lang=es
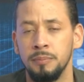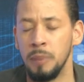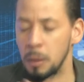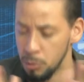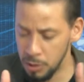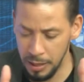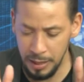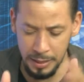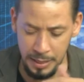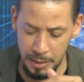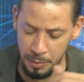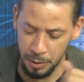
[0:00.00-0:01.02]
Vamos a darle
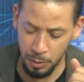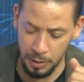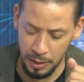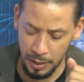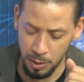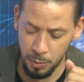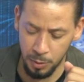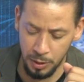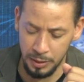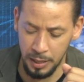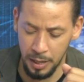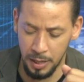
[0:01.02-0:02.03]
seguimiento a este caso
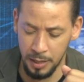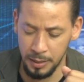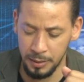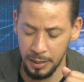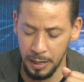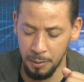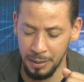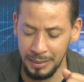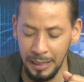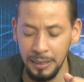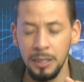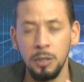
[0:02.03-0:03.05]
porque está, está
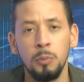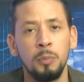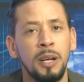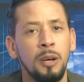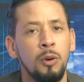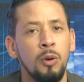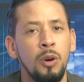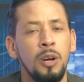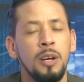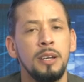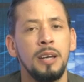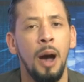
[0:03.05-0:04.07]
bastante complejo.
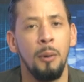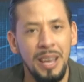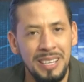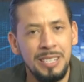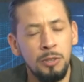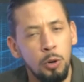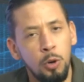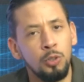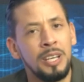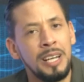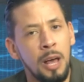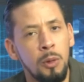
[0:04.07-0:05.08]
Había sido
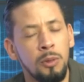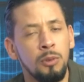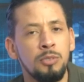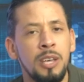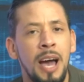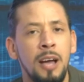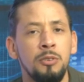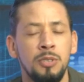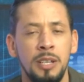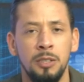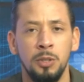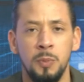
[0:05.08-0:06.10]
condenado a 12 años
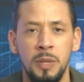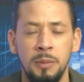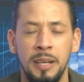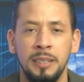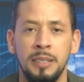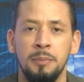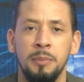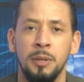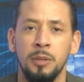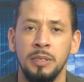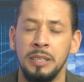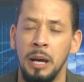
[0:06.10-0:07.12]
en el 2020,
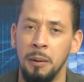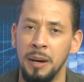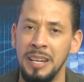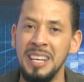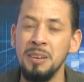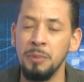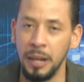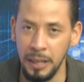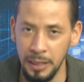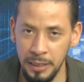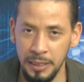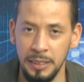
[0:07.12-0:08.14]
pero estaba libre
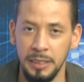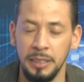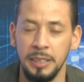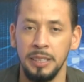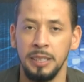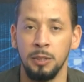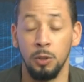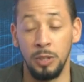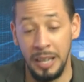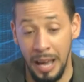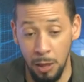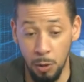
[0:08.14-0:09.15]
eh,
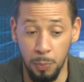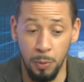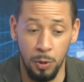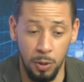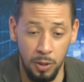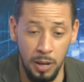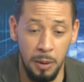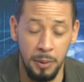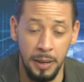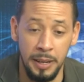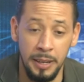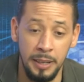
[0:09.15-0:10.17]
condenado por
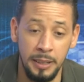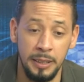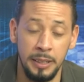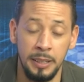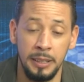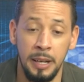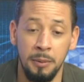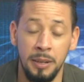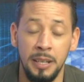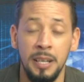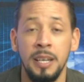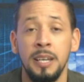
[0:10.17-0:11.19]
haber, eh,
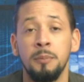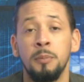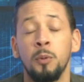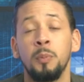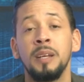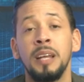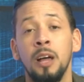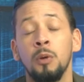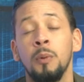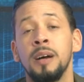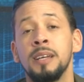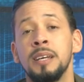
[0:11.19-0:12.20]
haberle
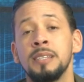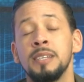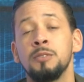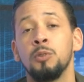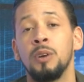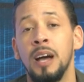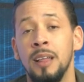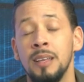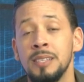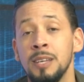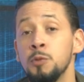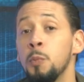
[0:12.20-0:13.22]
propinado varias
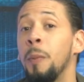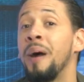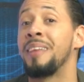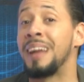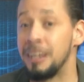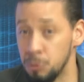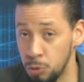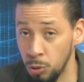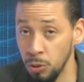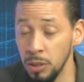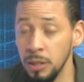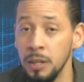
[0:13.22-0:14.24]
estocadas a su padrastro,